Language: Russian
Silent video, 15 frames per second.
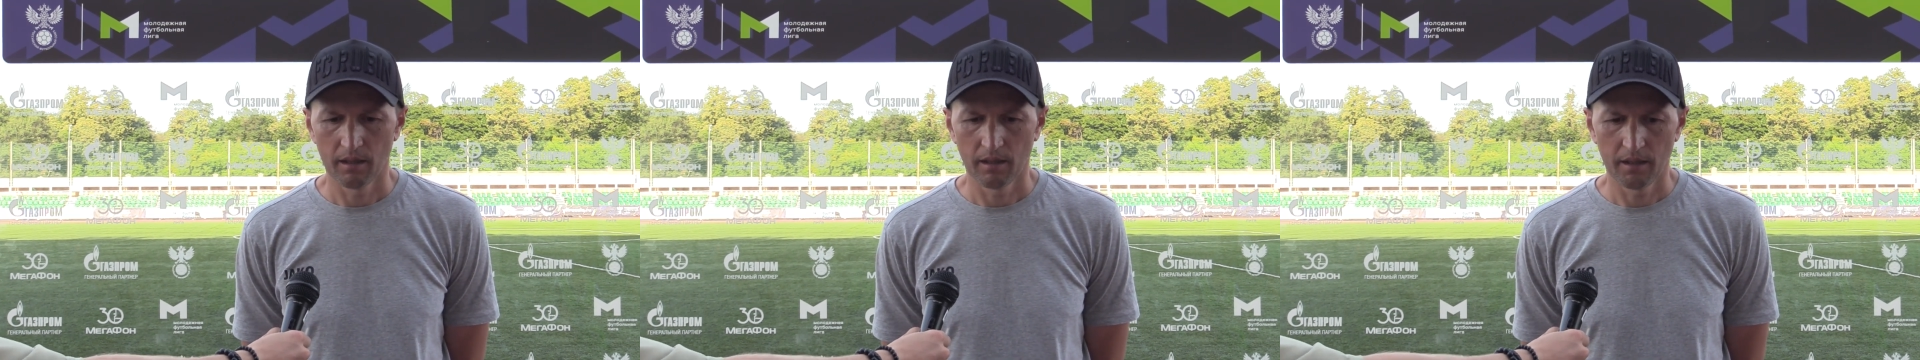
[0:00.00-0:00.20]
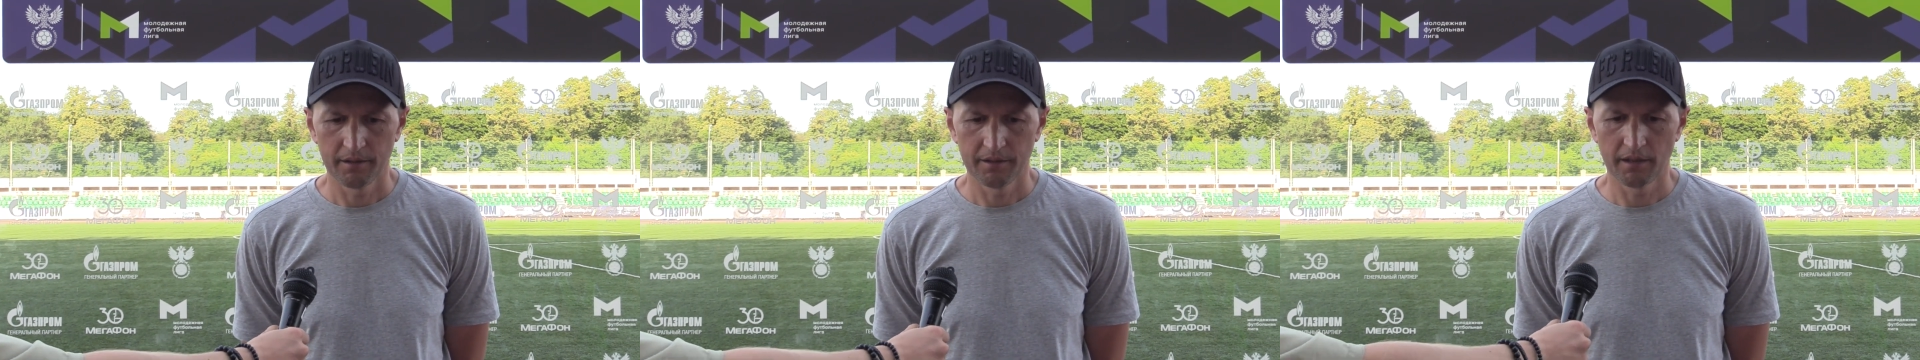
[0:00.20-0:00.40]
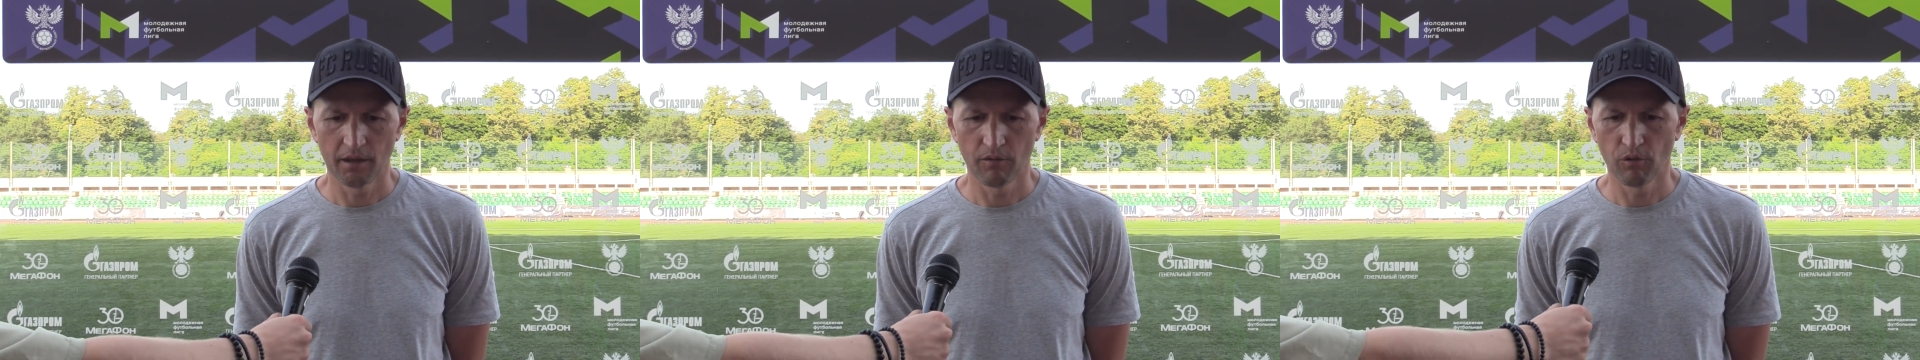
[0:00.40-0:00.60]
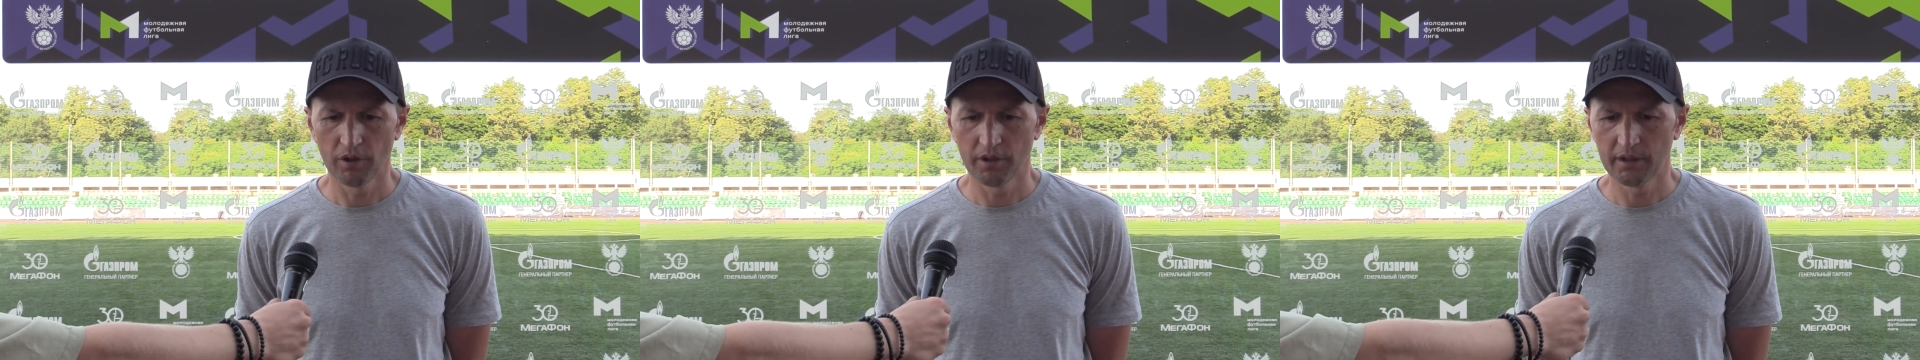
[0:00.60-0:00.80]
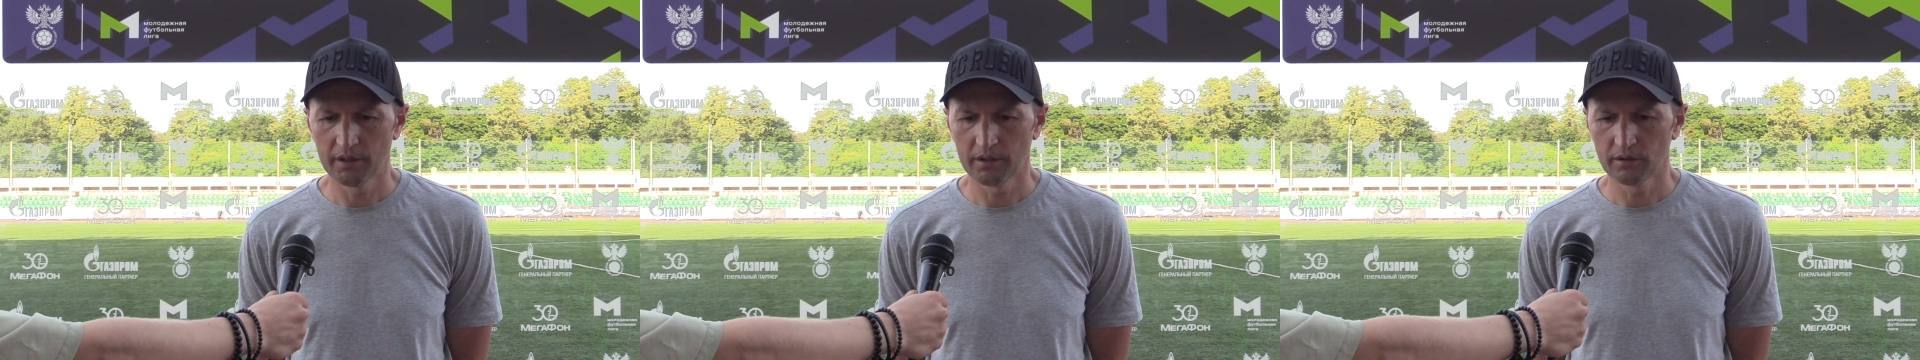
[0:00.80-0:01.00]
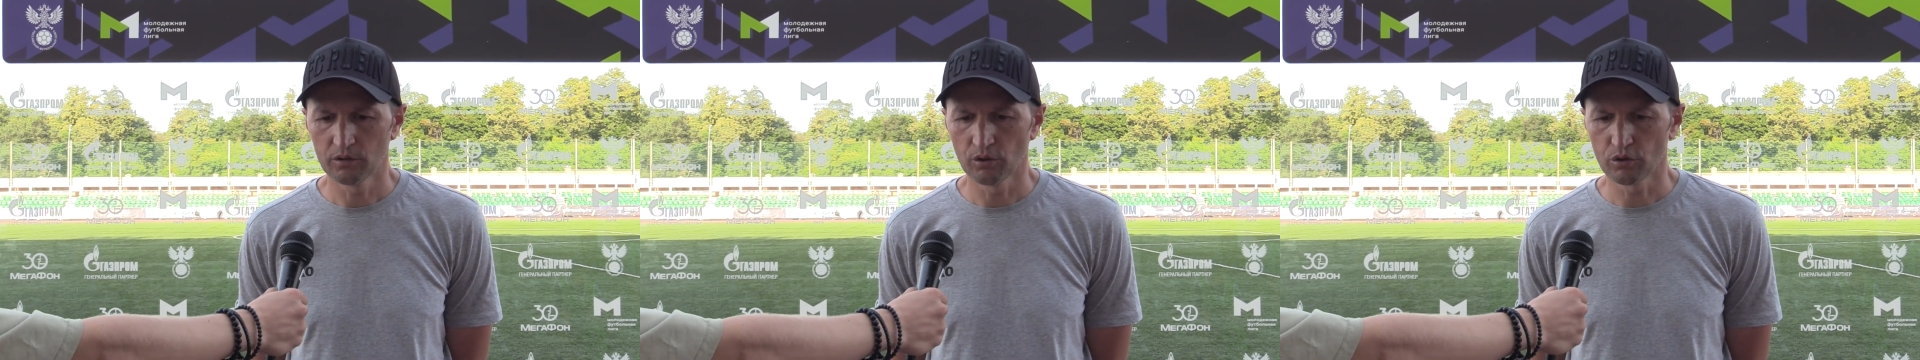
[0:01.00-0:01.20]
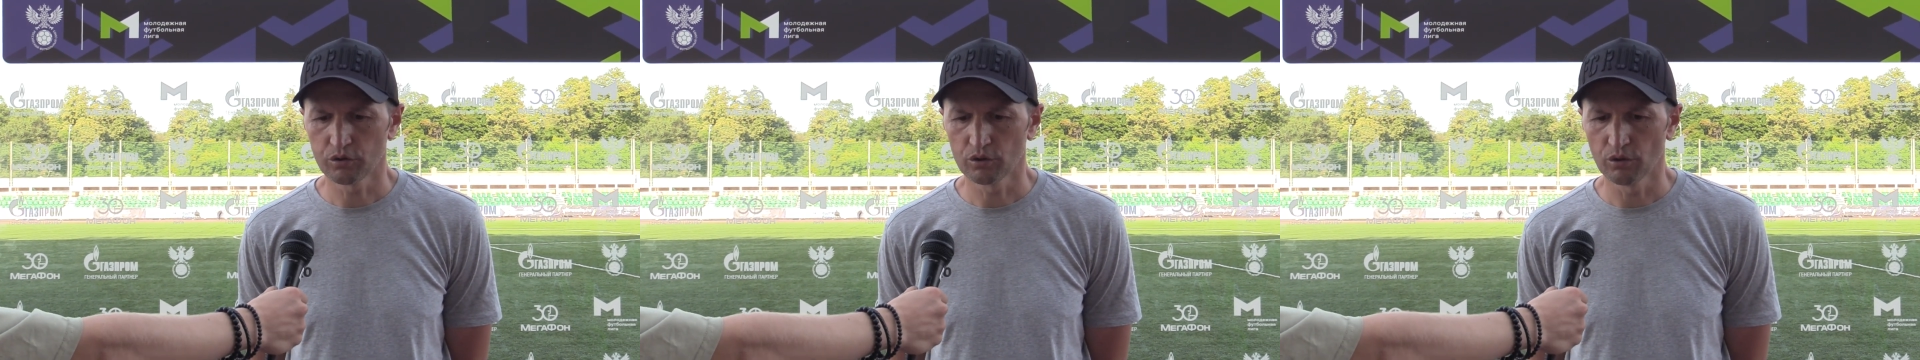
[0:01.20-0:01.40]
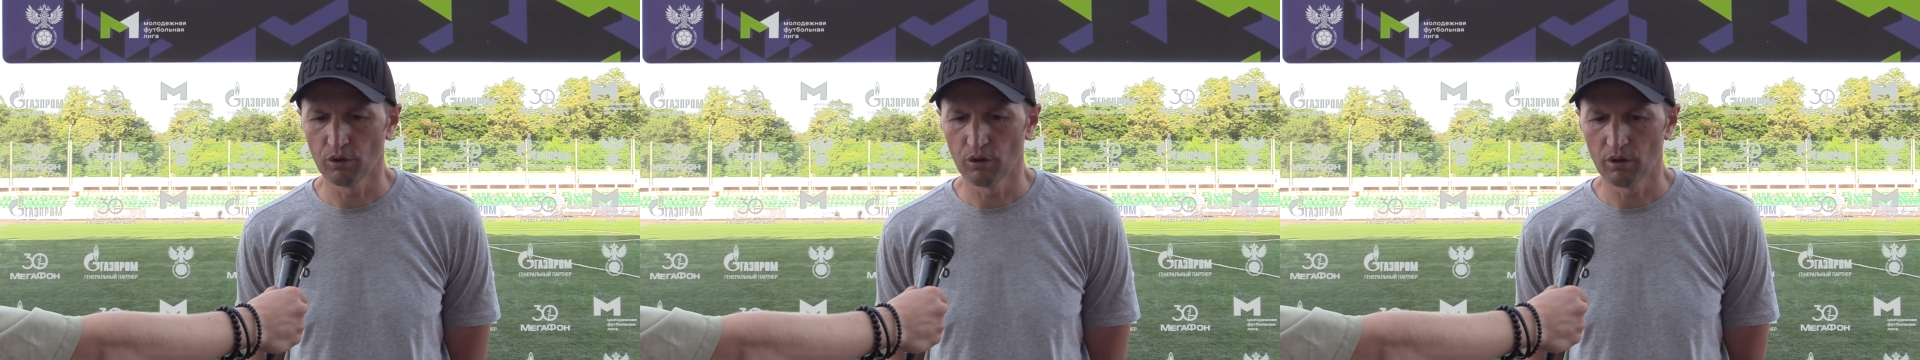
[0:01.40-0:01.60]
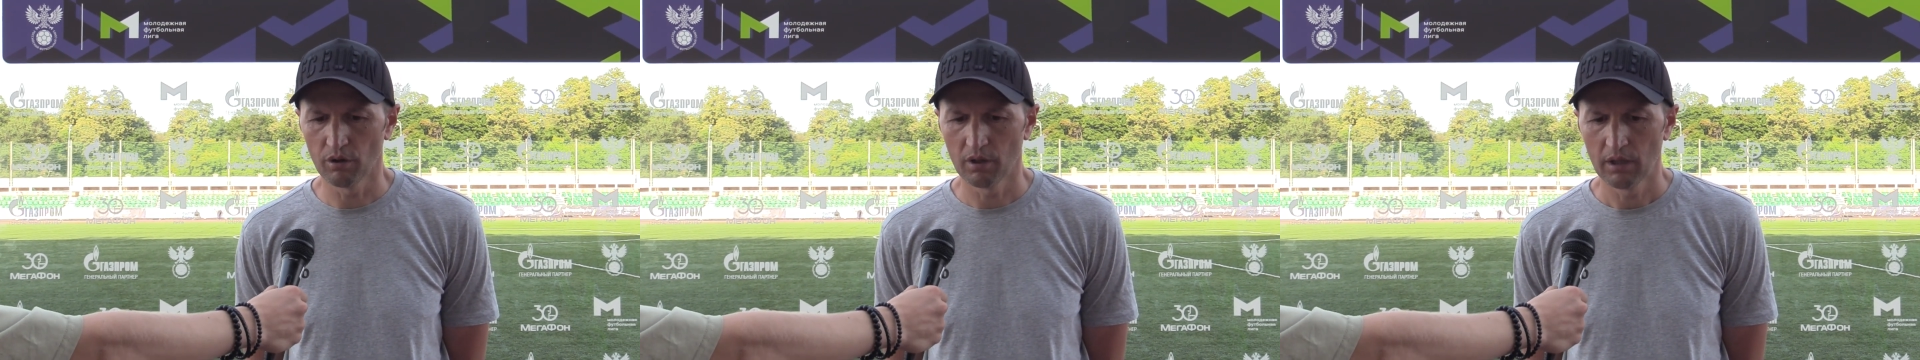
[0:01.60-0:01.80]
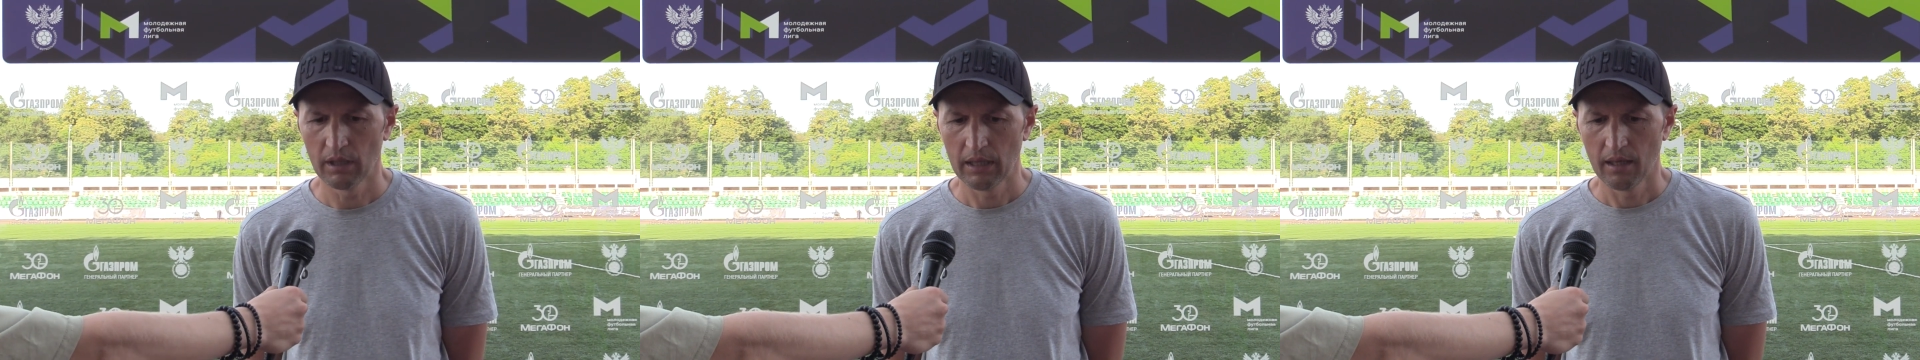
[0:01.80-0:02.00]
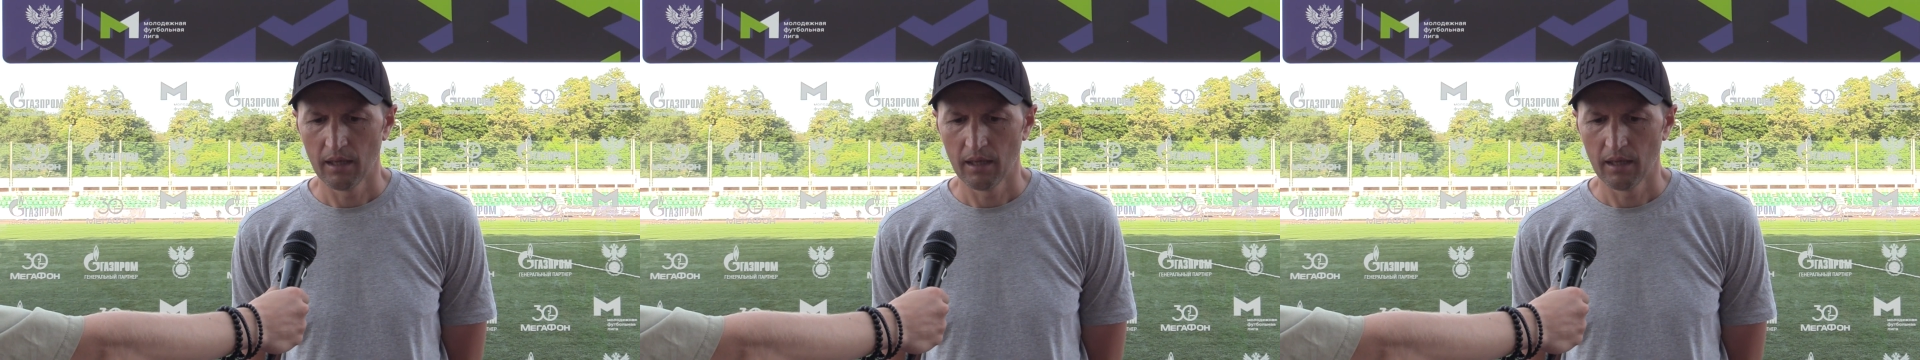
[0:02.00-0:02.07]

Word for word: Э, недовольны то, что